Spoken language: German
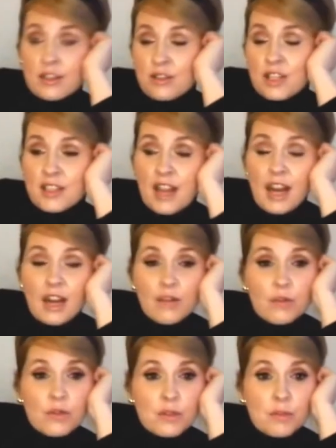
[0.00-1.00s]
Also der
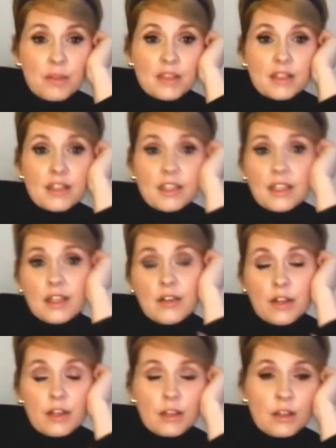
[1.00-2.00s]
Tag, wo sie bessere
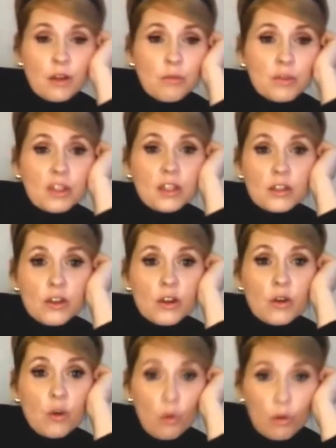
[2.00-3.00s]
Lieder äh, komponieren
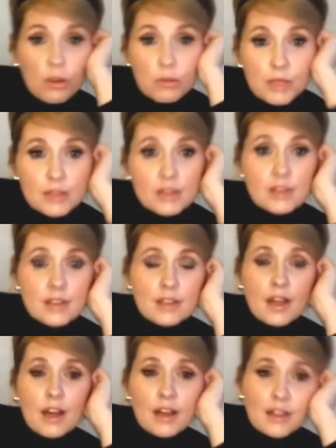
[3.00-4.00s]
können ohne mich, ist der
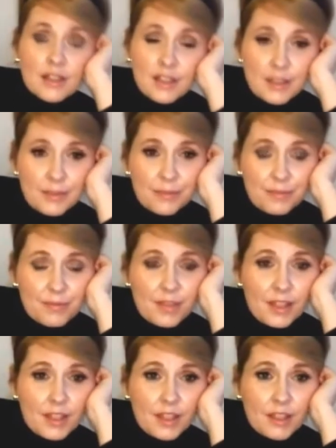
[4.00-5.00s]
Tag,
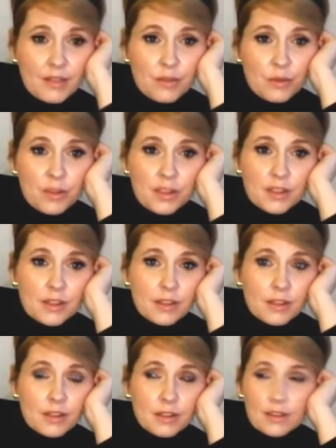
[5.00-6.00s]
äh, wo ich
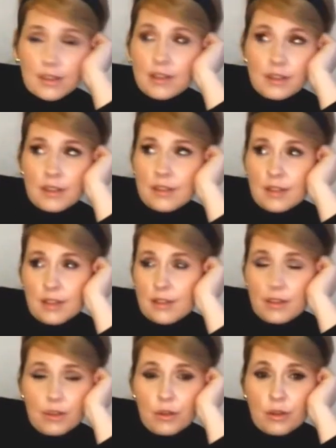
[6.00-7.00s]
äh, sehr, sehr, sehr,
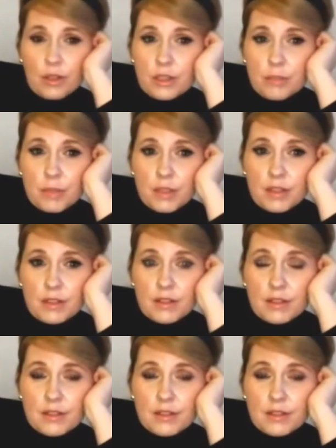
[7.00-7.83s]
sehr glücklich bin.